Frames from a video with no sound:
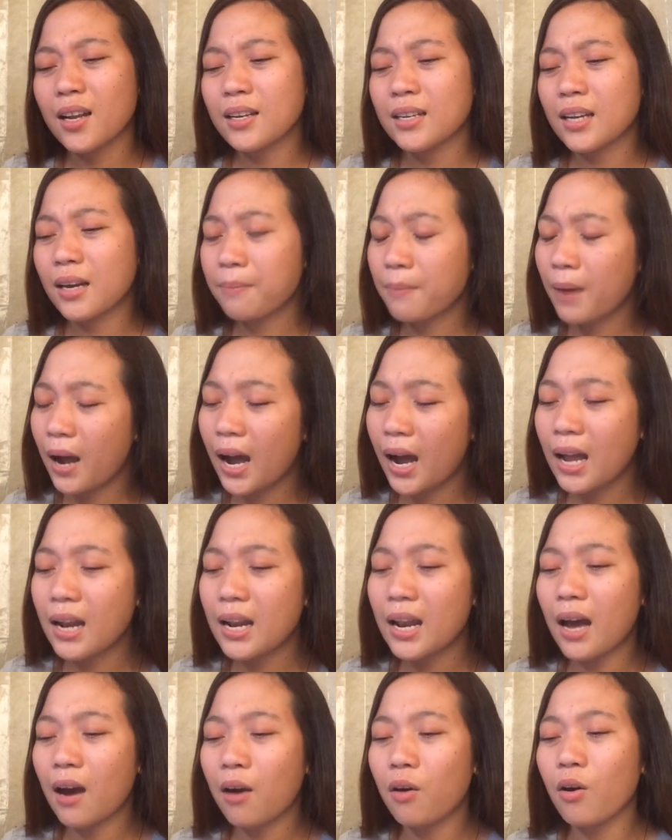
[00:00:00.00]
Nagmahal
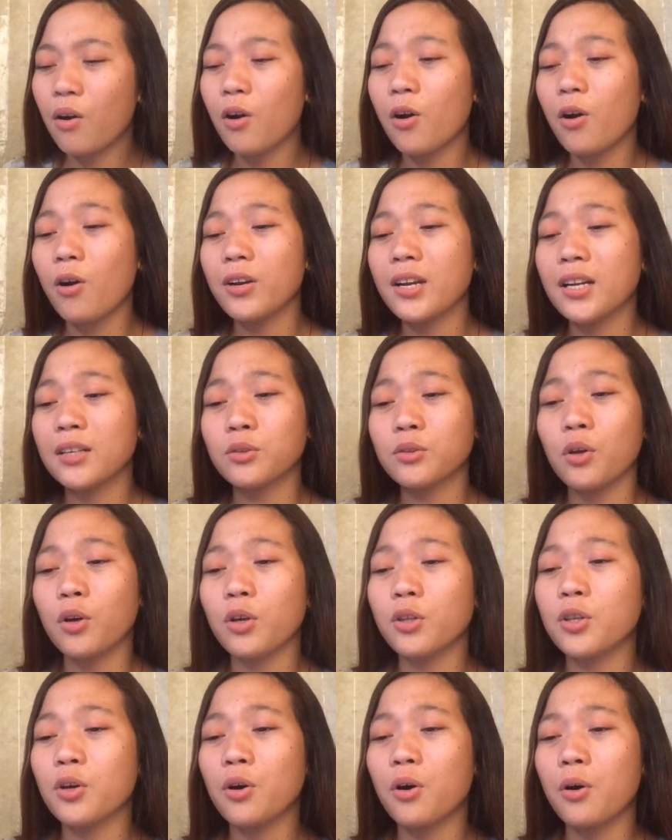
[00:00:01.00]
ako ng
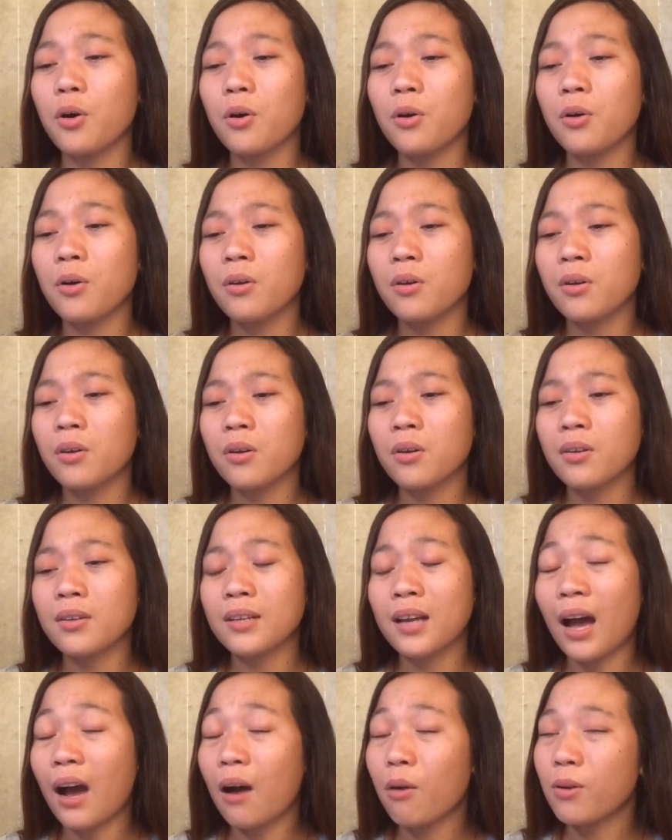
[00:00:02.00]
todo
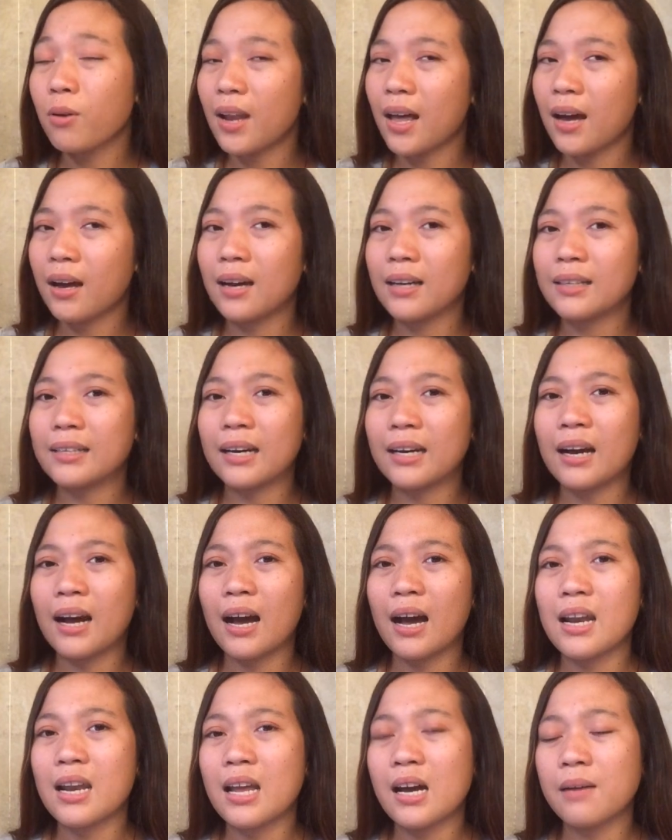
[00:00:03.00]
nang ako lang ang
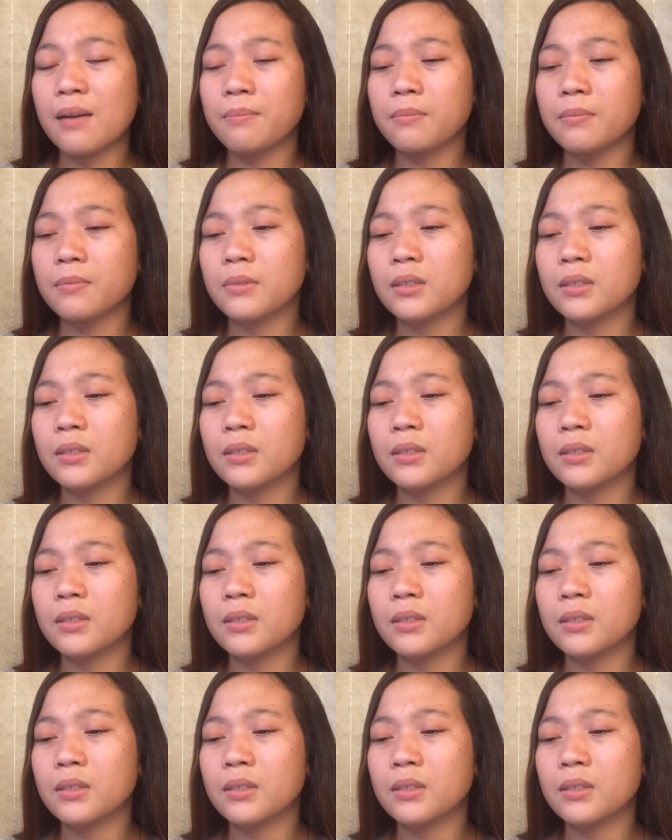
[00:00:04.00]
nakaalam.